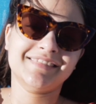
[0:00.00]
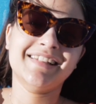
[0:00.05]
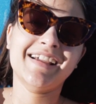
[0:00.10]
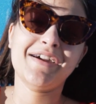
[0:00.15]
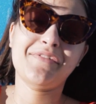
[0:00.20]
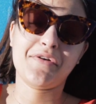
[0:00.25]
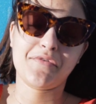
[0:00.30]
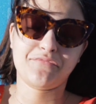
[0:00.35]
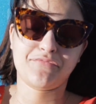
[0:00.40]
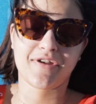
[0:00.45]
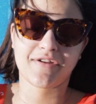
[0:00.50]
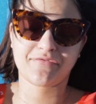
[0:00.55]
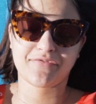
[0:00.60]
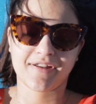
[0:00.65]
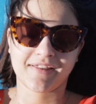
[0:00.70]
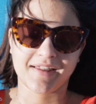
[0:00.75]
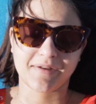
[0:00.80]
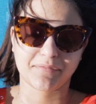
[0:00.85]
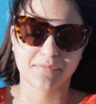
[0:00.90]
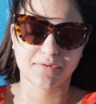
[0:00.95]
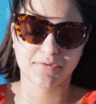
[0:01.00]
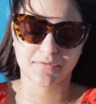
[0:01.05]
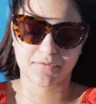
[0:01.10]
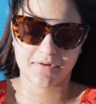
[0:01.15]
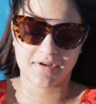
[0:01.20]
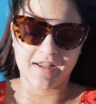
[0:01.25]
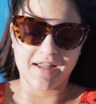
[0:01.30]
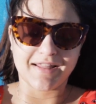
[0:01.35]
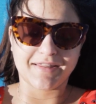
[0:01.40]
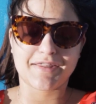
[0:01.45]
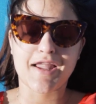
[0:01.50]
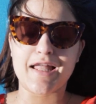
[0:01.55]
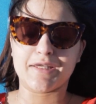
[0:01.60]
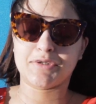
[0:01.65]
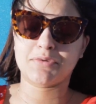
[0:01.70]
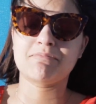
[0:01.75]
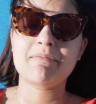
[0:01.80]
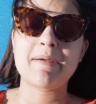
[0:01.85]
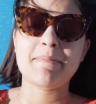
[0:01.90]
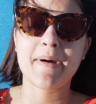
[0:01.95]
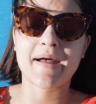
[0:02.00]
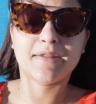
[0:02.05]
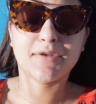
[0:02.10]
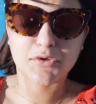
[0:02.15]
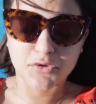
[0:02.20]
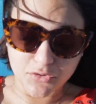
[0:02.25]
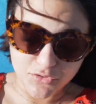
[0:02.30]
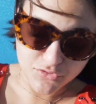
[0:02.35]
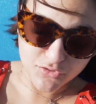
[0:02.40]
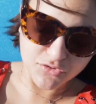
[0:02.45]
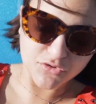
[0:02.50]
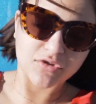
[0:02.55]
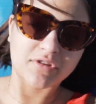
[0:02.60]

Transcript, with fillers: Elle va me faire faire n'importe quoi. Non, tu me mets pas d'eau, je te jure, je